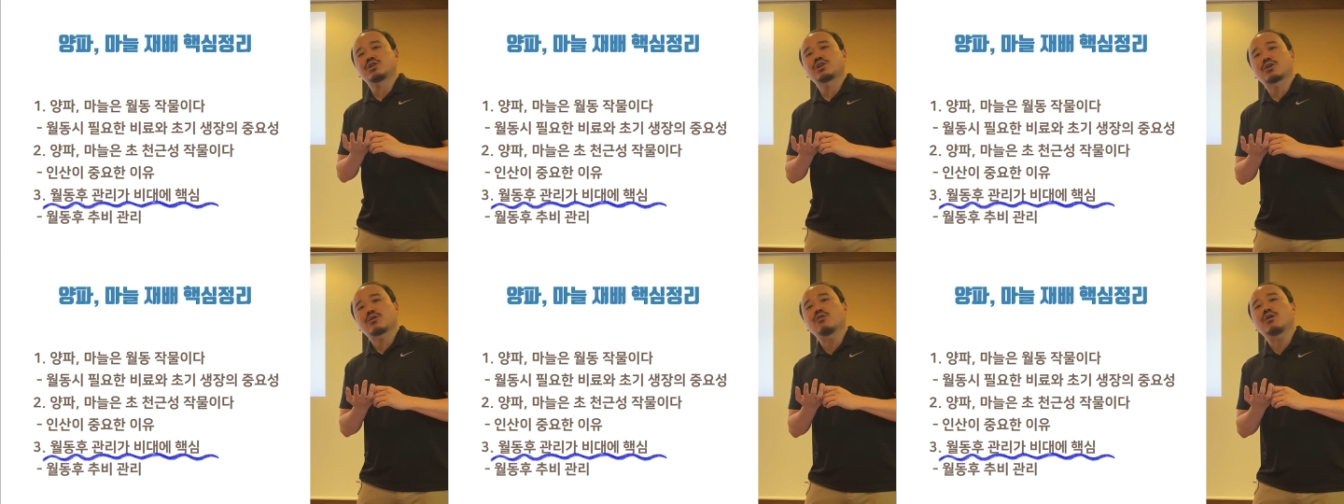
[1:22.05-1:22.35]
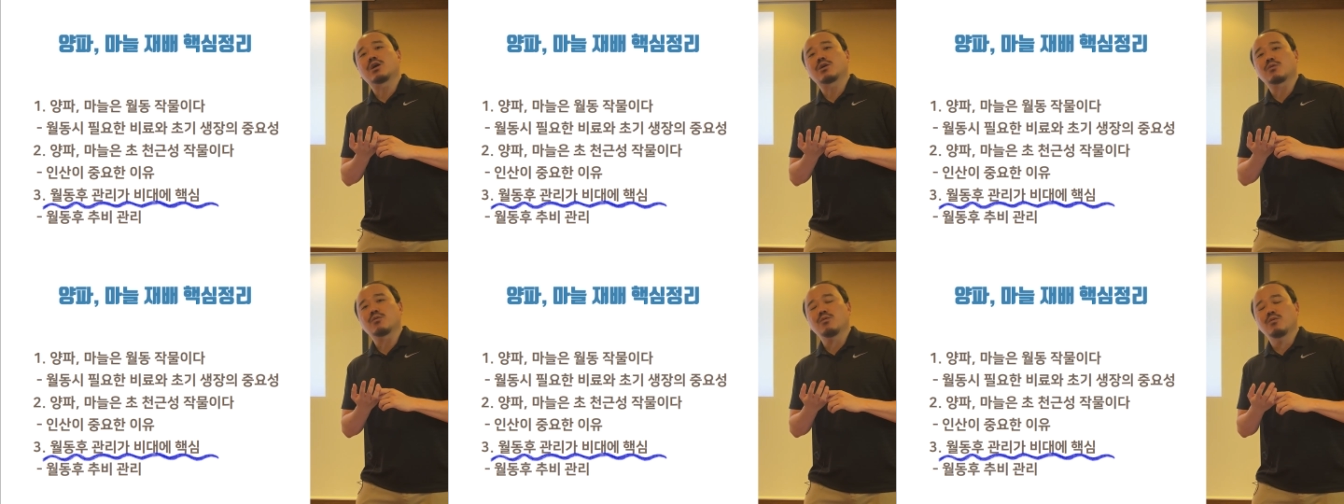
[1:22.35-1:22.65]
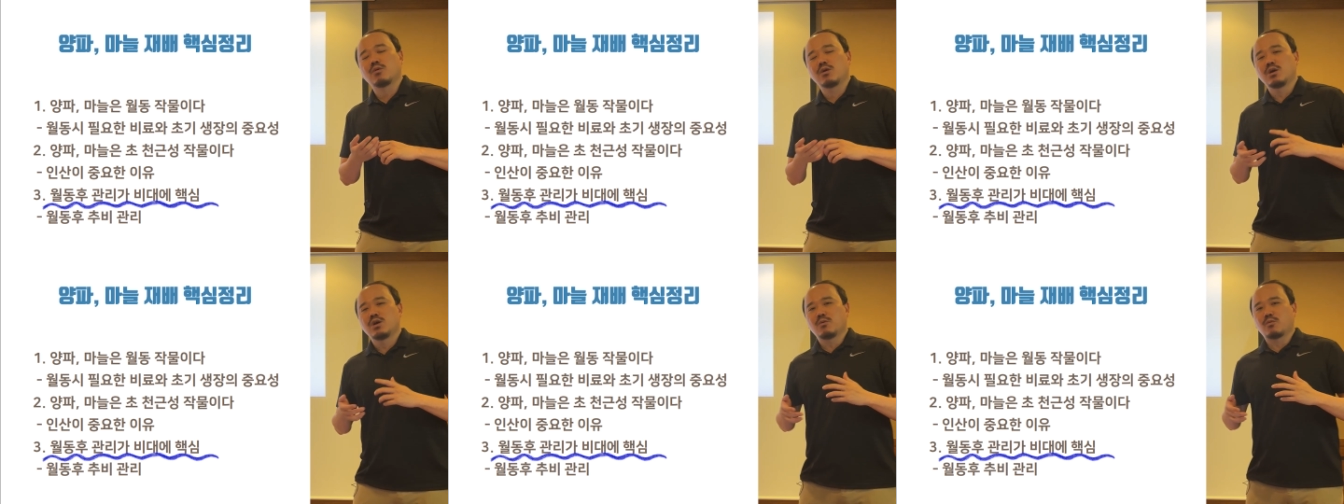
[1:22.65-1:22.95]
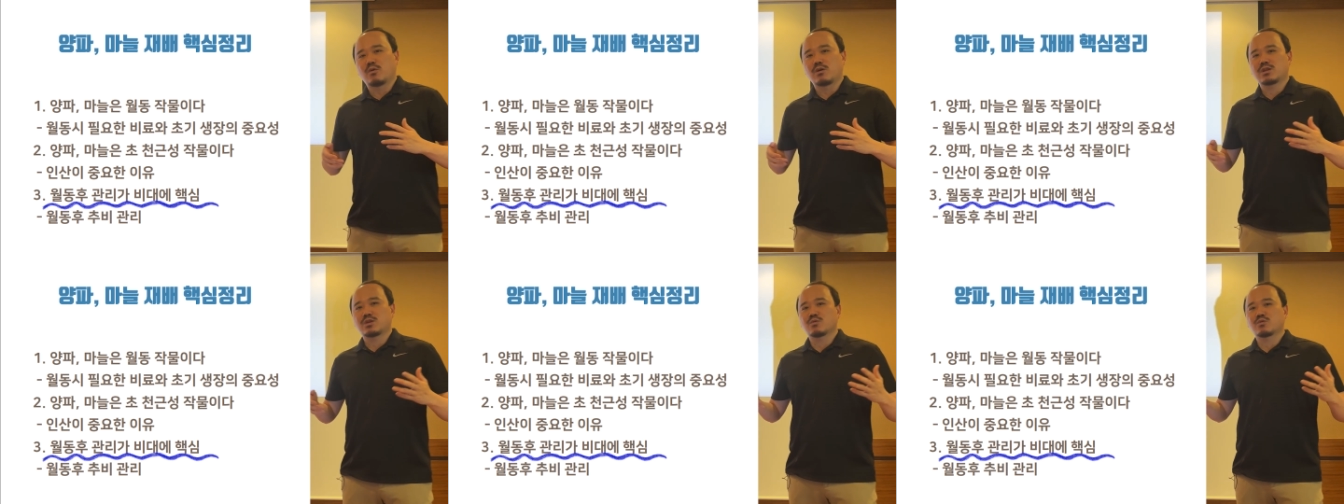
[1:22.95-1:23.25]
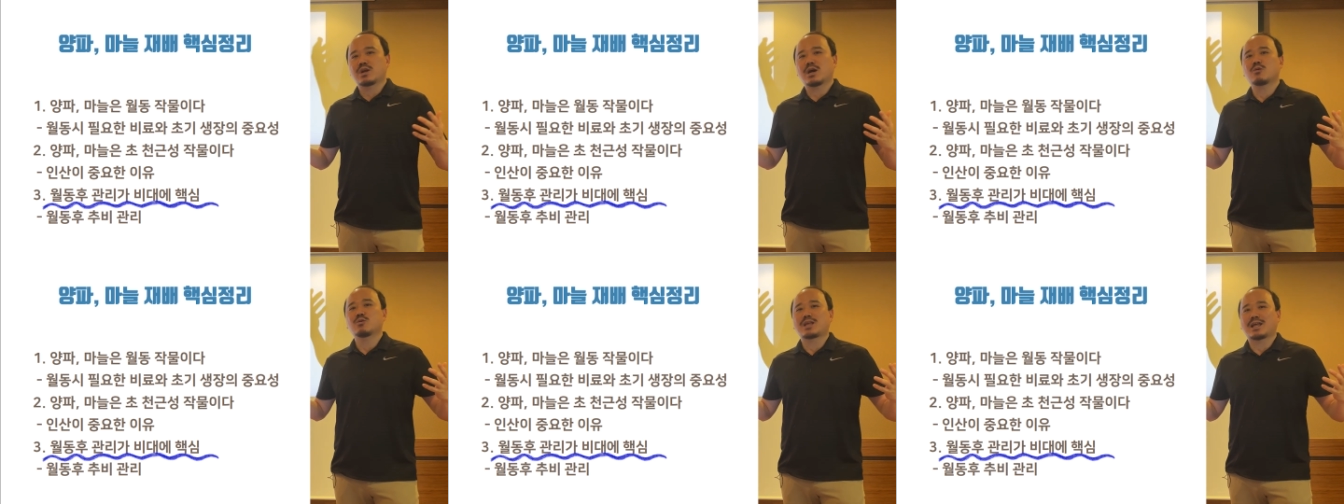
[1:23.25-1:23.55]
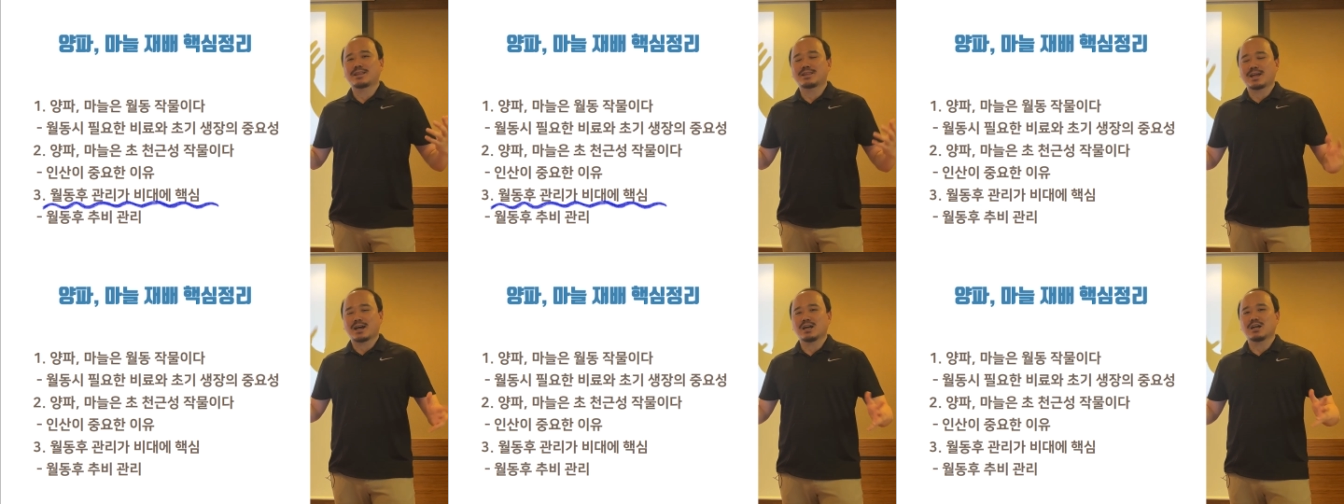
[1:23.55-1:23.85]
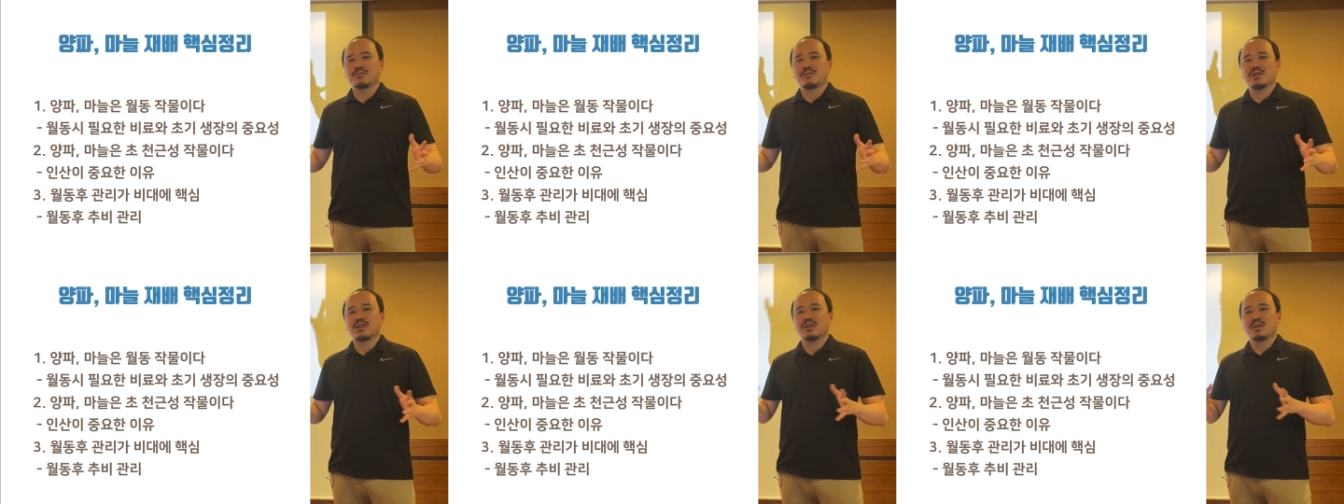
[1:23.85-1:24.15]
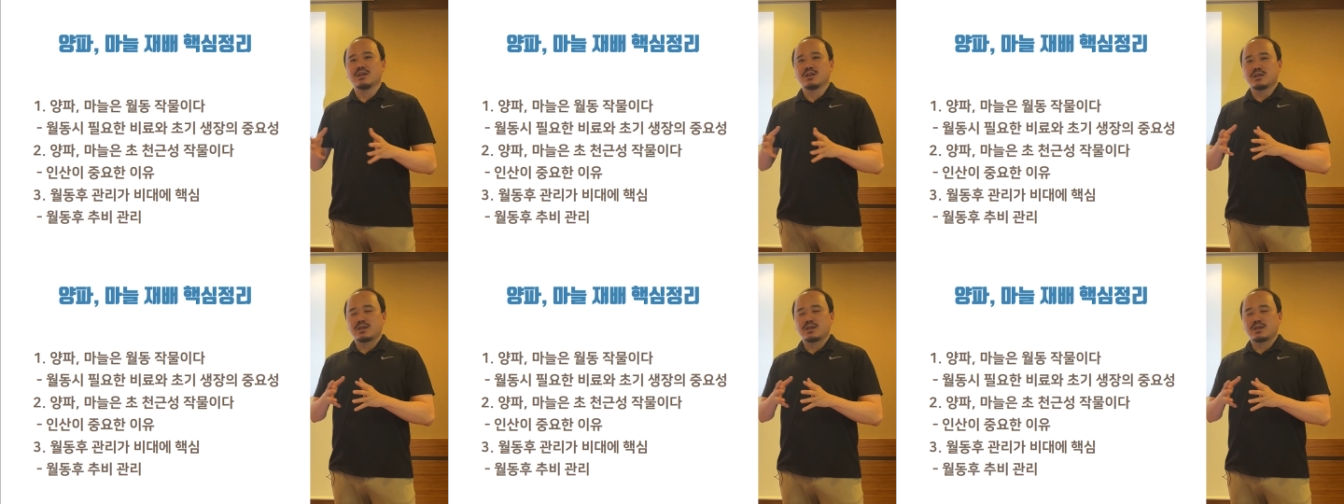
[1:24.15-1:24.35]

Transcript: 될 것 같고 월동을 하고 난 다음엔